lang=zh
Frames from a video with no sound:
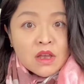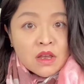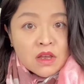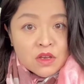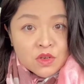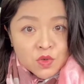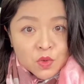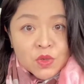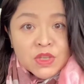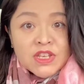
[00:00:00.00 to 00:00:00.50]

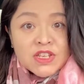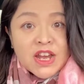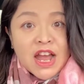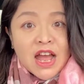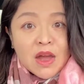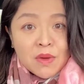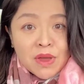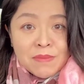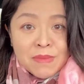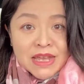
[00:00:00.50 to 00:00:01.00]
如果你是
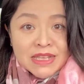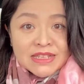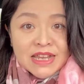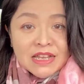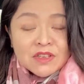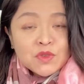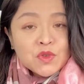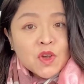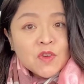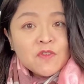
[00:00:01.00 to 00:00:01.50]
海外买家，
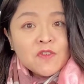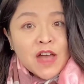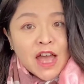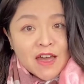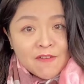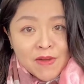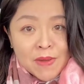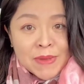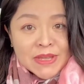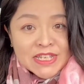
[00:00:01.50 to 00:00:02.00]
需要付
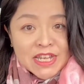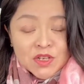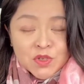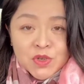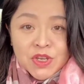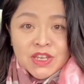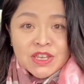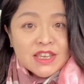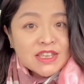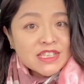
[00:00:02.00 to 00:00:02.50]
海外买家
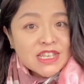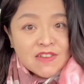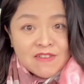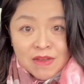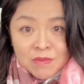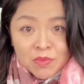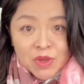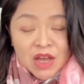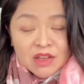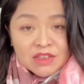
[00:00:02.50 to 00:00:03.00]
税也千
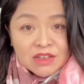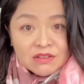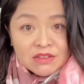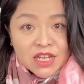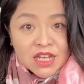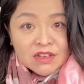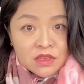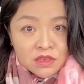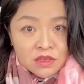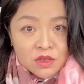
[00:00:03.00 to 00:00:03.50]
万不要等
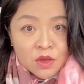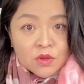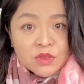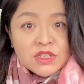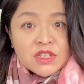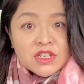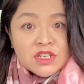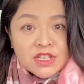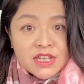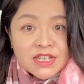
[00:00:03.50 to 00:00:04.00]
了，尤
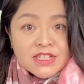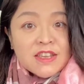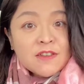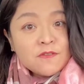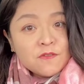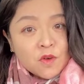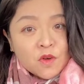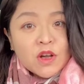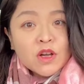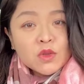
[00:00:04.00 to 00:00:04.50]
其是那些
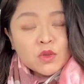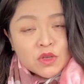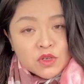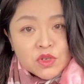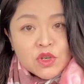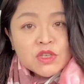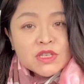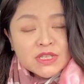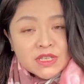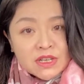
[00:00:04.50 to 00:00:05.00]
符合退
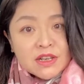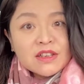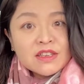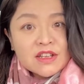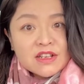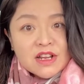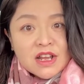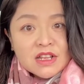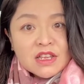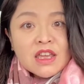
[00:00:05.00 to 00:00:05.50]
税资格的
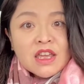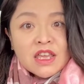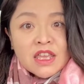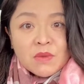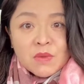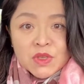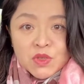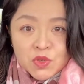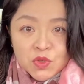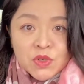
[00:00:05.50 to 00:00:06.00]
人，
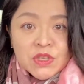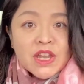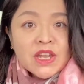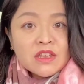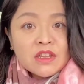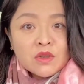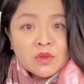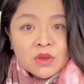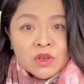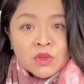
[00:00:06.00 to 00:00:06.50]
因为去年
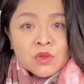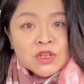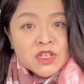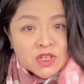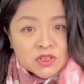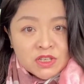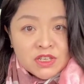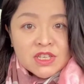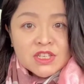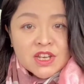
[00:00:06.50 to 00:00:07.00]
的多伦多
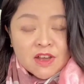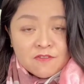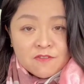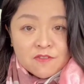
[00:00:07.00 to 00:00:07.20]
整体的涨幅